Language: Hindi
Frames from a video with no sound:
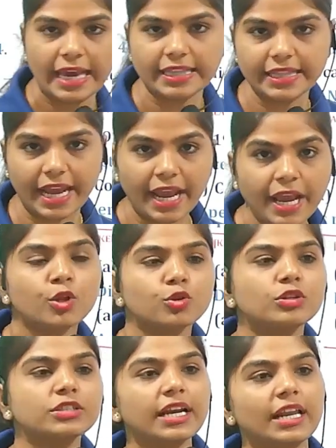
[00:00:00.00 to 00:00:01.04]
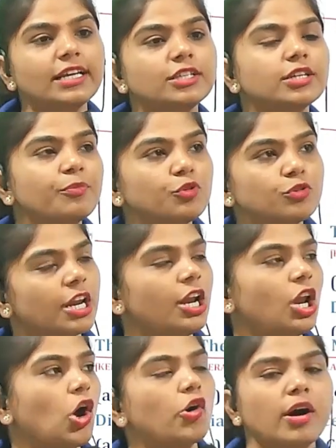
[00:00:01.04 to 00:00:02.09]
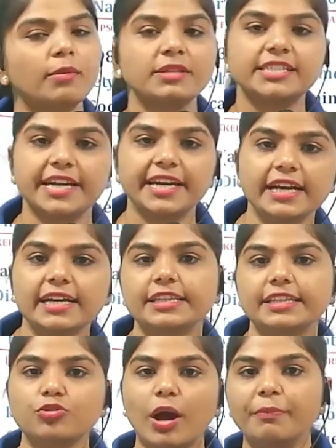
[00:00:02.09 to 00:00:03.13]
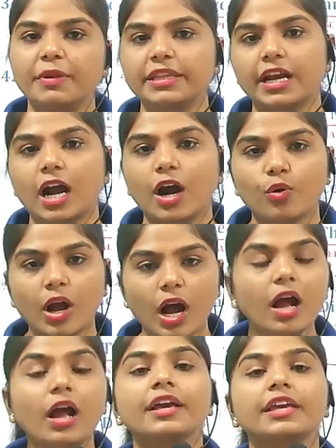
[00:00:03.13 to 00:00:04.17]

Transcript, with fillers: कहते हैं तो जनरली जब दूसरे लॉ को हम स्टडी करते हैं तो आपने देखा होगा